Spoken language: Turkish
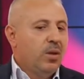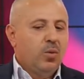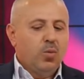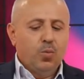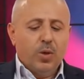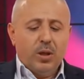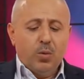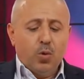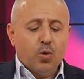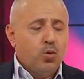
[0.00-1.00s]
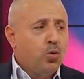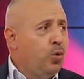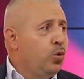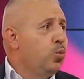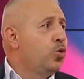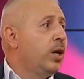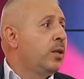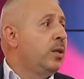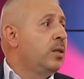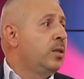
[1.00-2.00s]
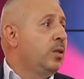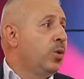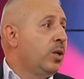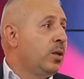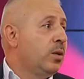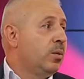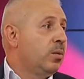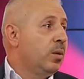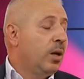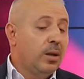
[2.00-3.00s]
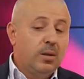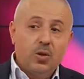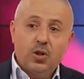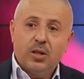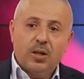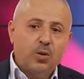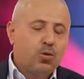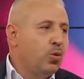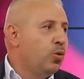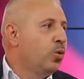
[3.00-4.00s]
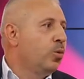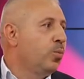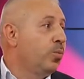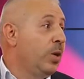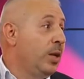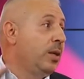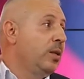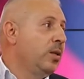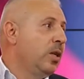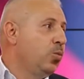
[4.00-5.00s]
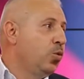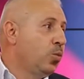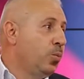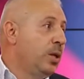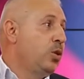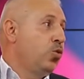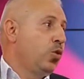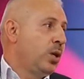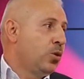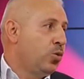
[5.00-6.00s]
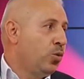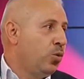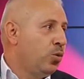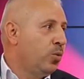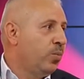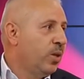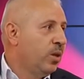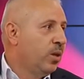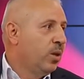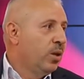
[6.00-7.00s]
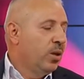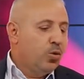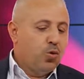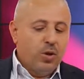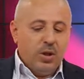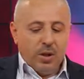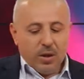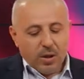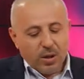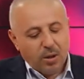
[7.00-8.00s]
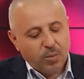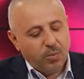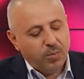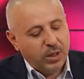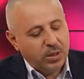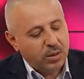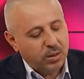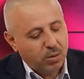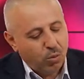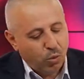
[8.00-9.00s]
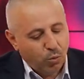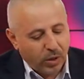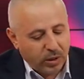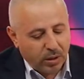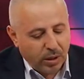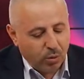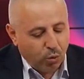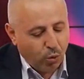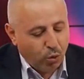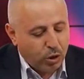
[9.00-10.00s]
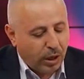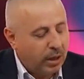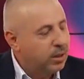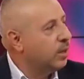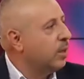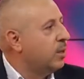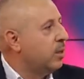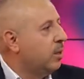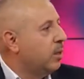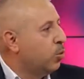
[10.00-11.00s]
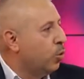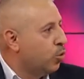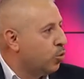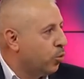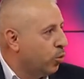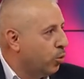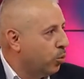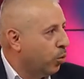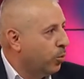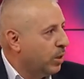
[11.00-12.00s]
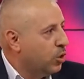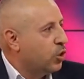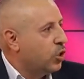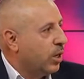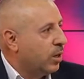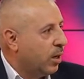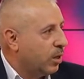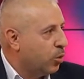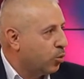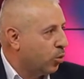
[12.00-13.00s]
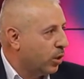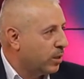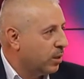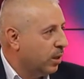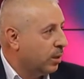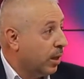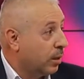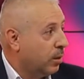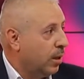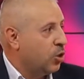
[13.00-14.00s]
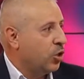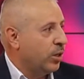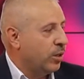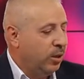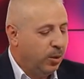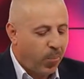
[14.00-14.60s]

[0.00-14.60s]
ümmetin özgürlük mücadelesini veren, altını çizerek söylüyorum, milletin demiyorum, bilinçli olarak söylüyorum. Çünkü biz ümmetten ulus haline getirildik, dönüştürüldük. O birinci cihan harbi sonrasında dayatılan şeydi.